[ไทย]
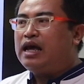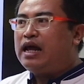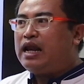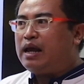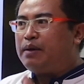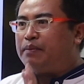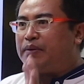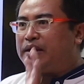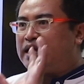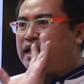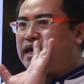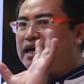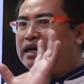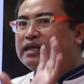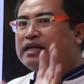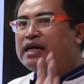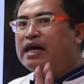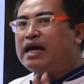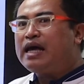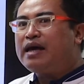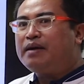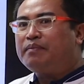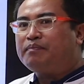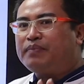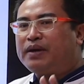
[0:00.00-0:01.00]
แล้วประทางห
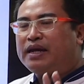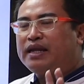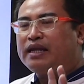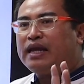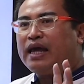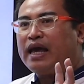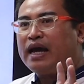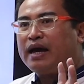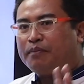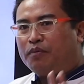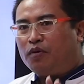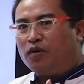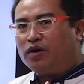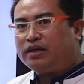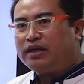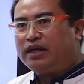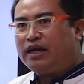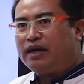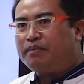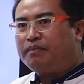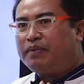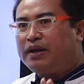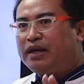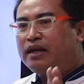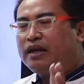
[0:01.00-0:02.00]
น้าเป็นเอกพจน์
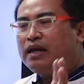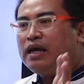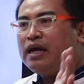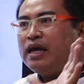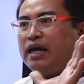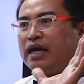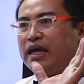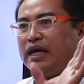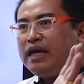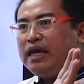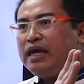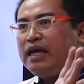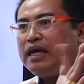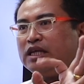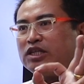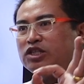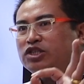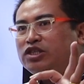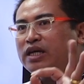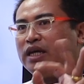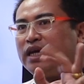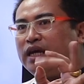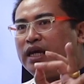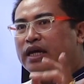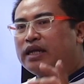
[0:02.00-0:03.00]
เนี่ยเป็น he
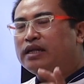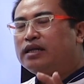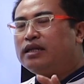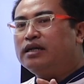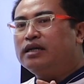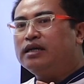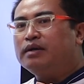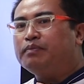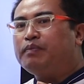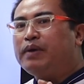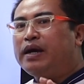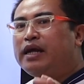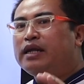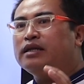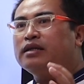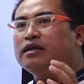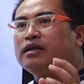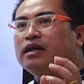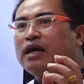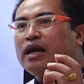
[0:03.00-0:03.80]
she it หรือเป็น